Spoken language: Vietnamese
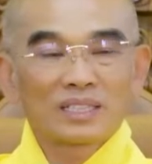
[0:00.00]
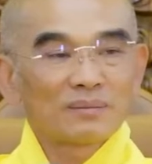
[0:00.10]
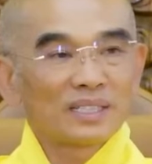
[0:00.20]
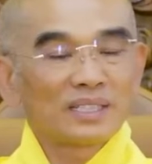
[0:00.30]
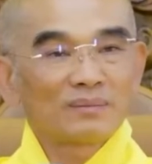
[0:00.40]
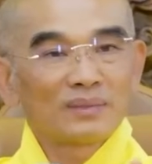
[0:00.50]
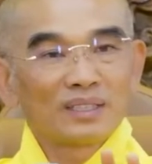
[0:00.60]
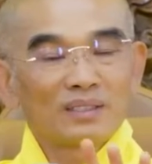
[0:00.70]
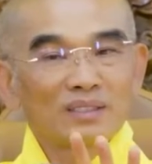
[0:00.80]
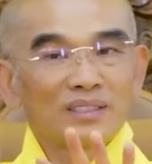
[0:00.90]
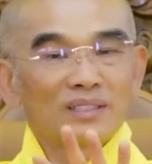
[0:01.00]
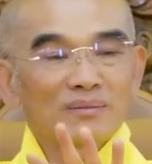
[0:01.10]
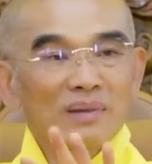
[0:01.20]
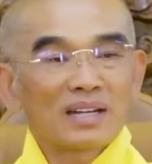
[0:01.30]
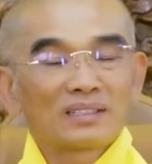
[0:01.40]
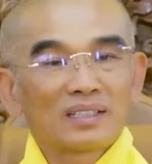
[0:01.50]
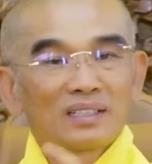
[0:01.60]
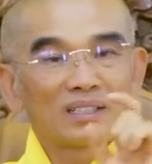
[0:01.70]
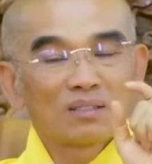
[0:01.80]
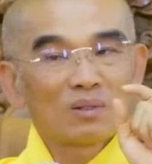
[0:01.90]
Ở đây mấy năm mình nói cái chuyện ba
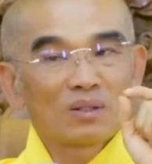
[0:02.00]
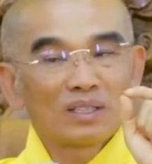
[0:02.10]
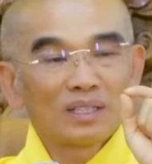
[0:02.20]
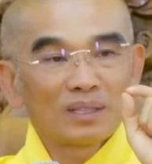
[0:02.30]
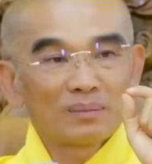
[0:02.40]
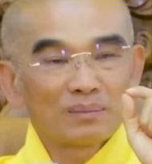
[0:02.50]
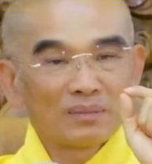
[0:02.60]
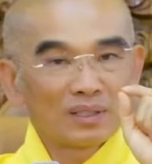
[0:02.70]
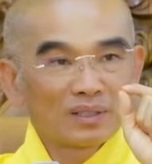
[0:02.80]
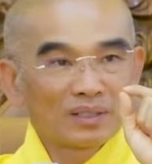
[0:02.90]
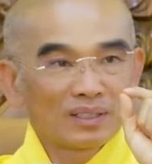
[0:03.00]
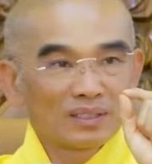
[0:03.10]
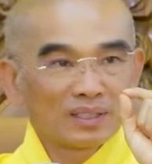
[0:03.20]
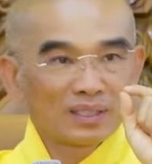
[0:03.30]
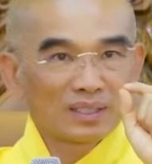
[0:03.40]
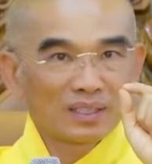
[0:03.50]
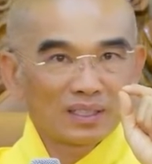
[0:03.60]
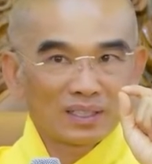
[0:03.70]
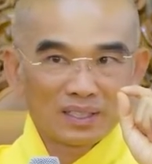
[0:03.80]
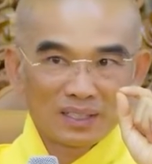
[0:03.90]
thời của một ý niệm, mình nói cái
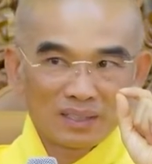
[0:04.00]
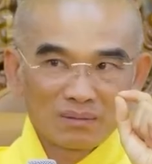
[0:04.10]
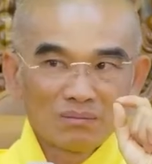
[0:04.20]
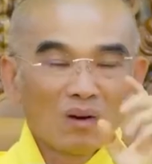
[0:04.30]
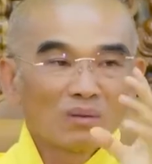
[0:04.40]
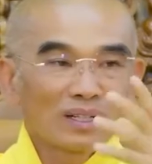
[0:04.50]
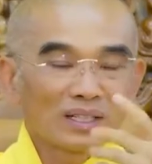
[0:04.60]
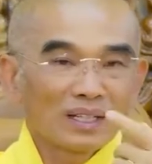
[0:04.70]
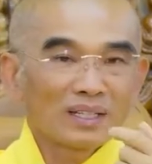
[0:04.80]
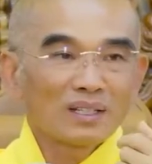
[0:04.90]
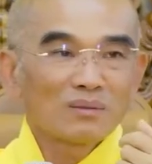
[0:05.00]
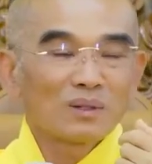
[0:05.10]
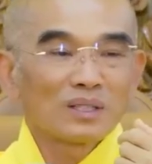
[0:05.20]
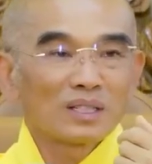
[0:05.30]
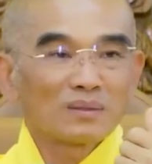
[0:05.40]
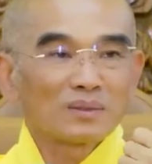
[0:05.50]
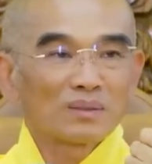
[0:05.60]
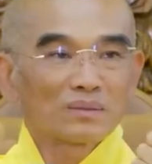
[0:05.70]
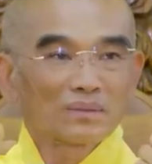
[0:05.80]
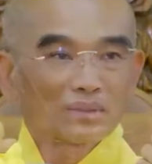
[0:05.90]
chuyện là bốn cái đế của một ý niệm,
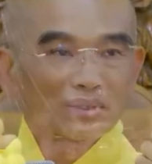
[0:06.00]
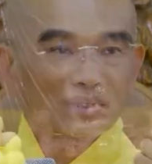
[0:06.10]
phải không?